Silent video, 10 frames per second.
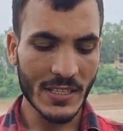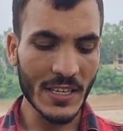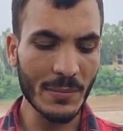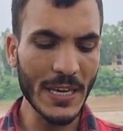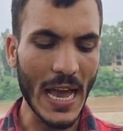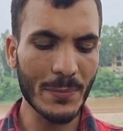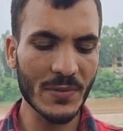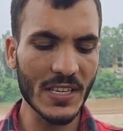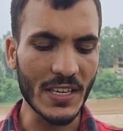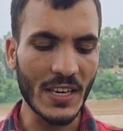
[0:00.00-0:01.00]

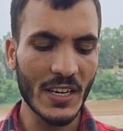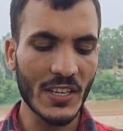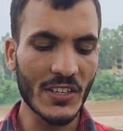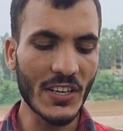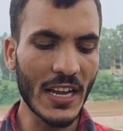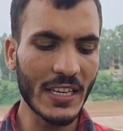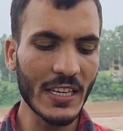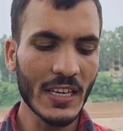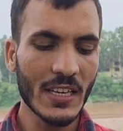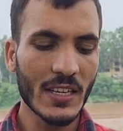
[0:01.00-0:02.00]
सी
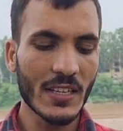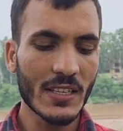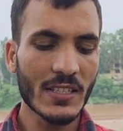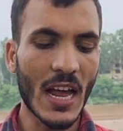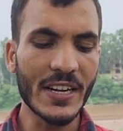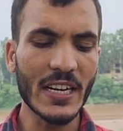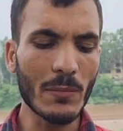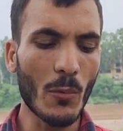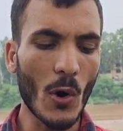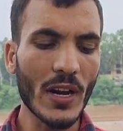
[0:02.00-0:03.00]
यानी
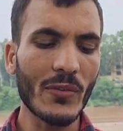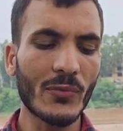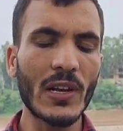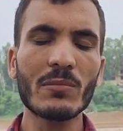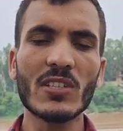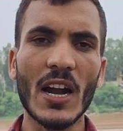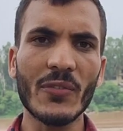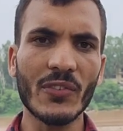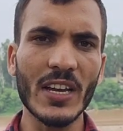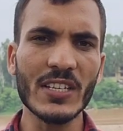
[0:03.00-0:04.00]
सेंट्रल बोर्ड ऑफ फिल्म
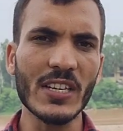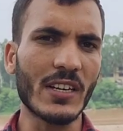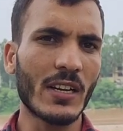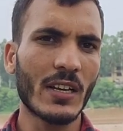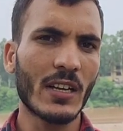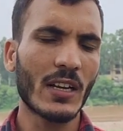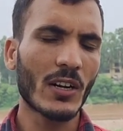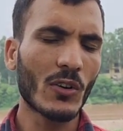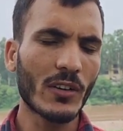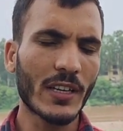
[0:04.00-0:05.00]
सर्टिफिकेशन
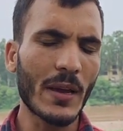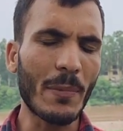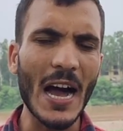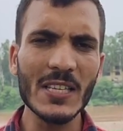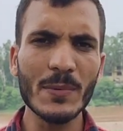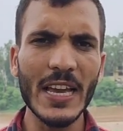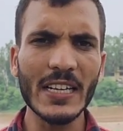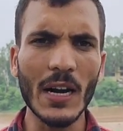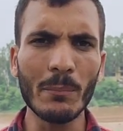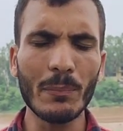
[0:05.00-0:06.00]
के पास भी
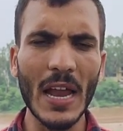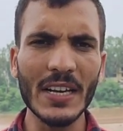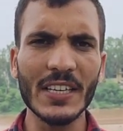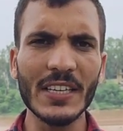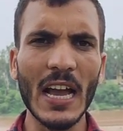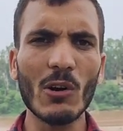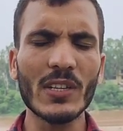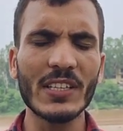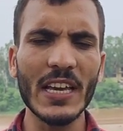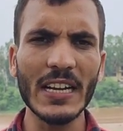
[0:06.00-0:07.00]
एक कंप्लेंट की है
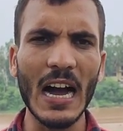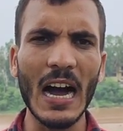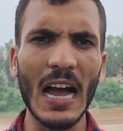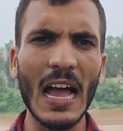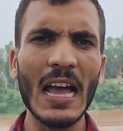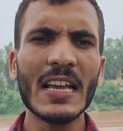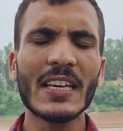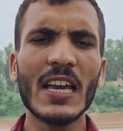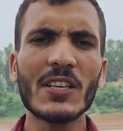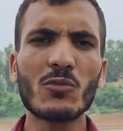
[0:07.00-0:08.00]
और ये कहा है
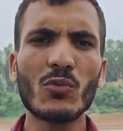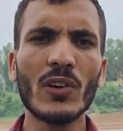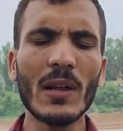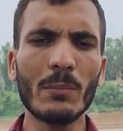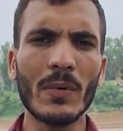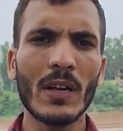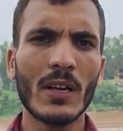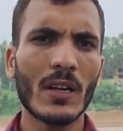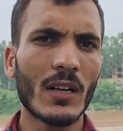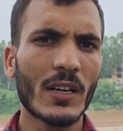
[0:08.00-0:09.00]
कि इस फिल्म
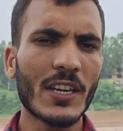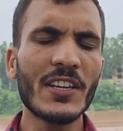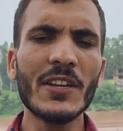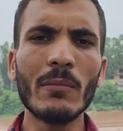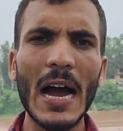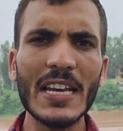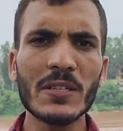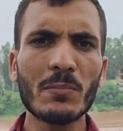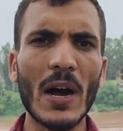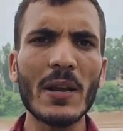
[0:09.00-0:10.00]
की
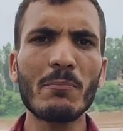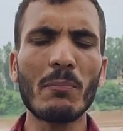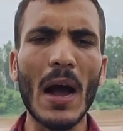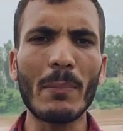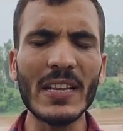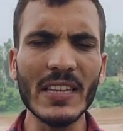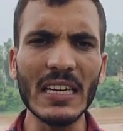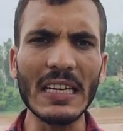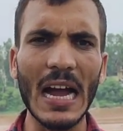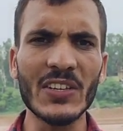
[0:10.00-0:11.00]
नुमाइश पर पाबंदी
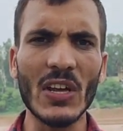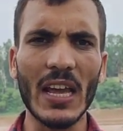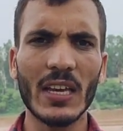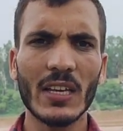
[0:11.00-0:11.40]
लगाई जाए